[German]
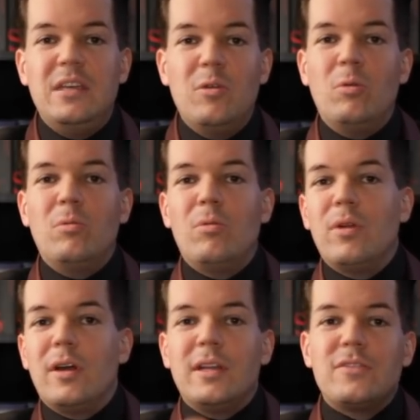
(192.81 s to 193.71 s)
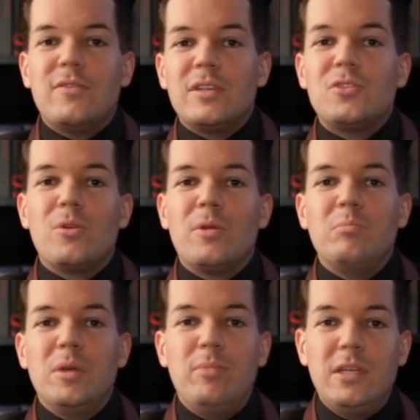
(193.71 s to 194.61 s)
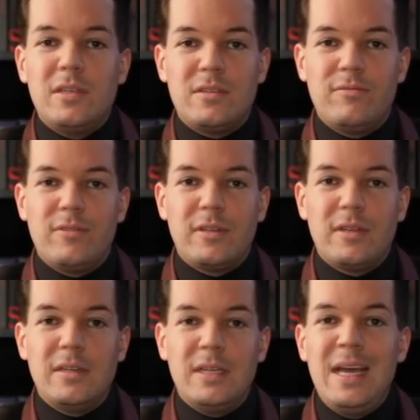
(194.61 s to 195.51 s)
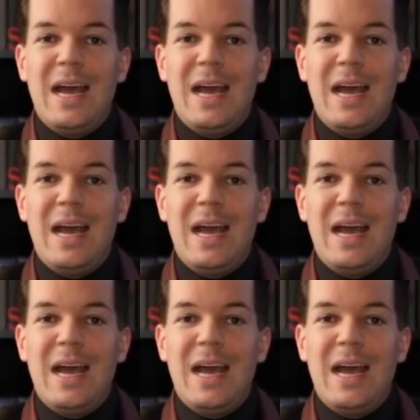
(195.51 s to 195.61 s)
Jung oder das, was Jordan B. Peterson vertritt.